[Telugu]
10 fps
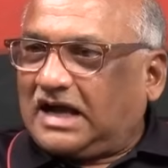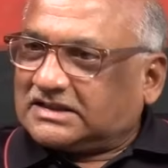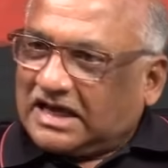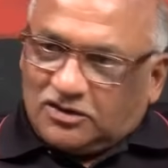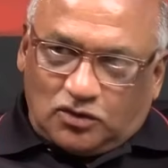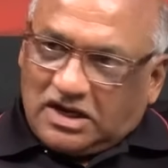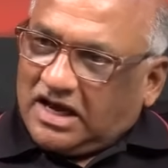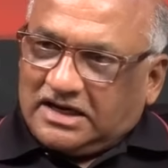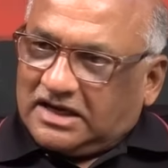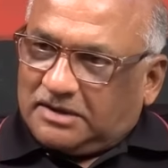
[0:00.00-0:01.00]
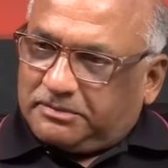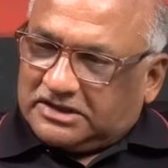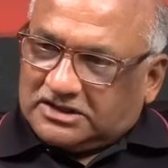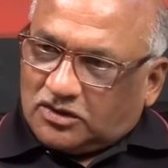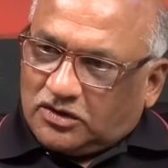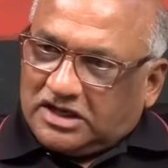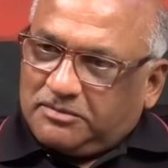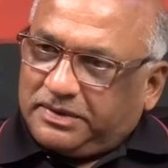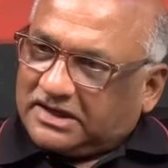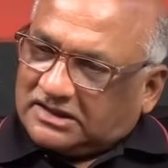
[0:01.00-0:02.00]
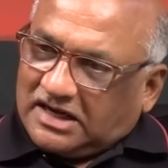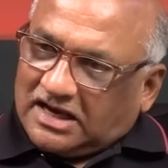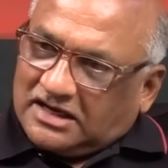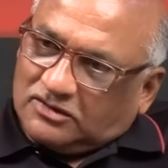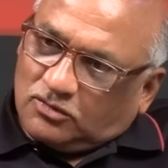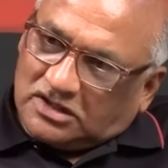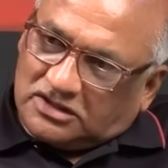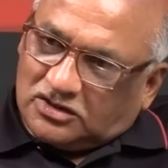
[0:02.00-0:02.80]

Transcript: అసలు అది కూడా ఆయన బడ్జెట్లో ఏం పెడుతున్నారని కూడా